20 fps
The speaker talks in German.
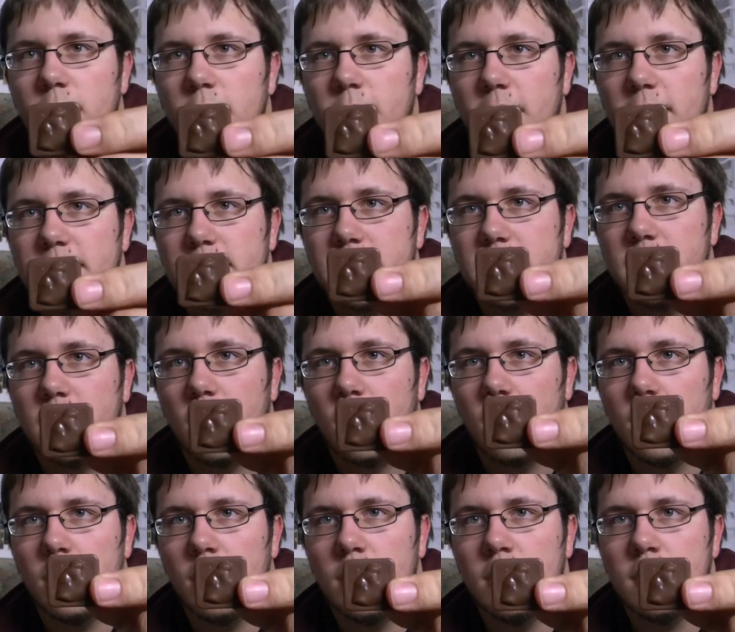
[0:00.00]
Was
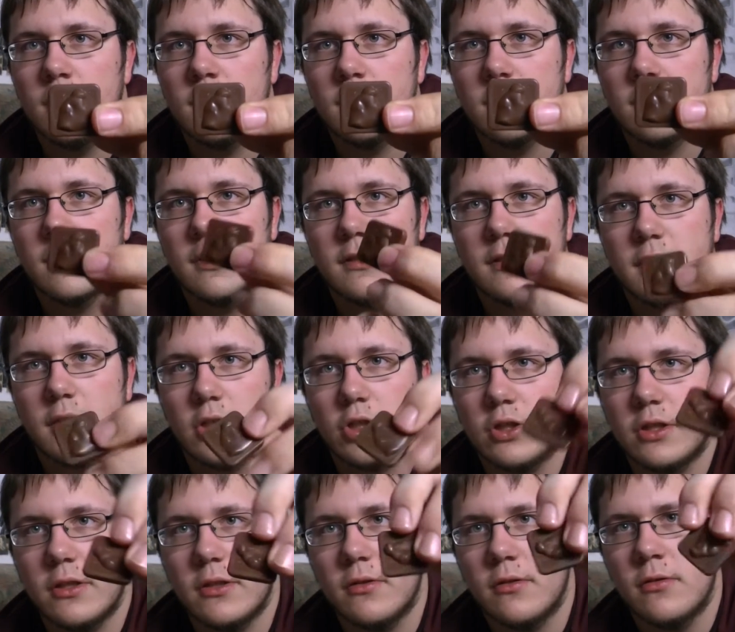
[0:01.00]
genau soll das
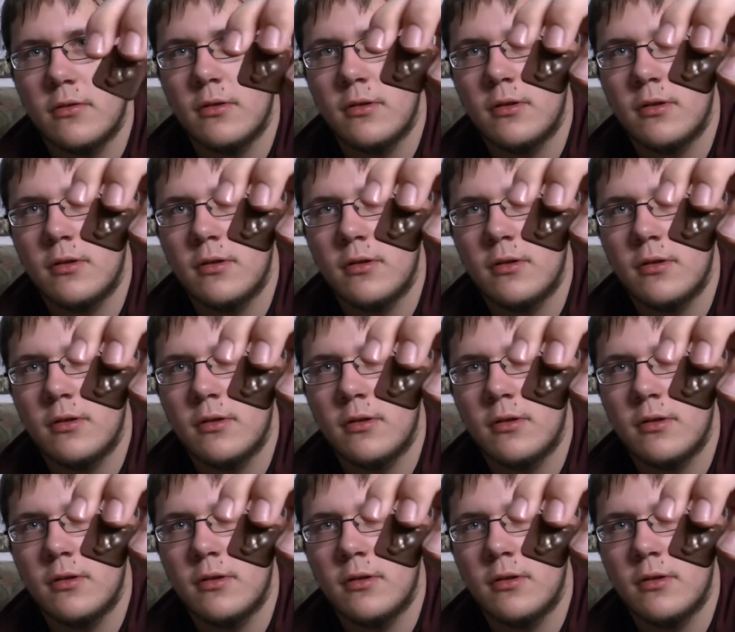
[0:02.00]
darstellen?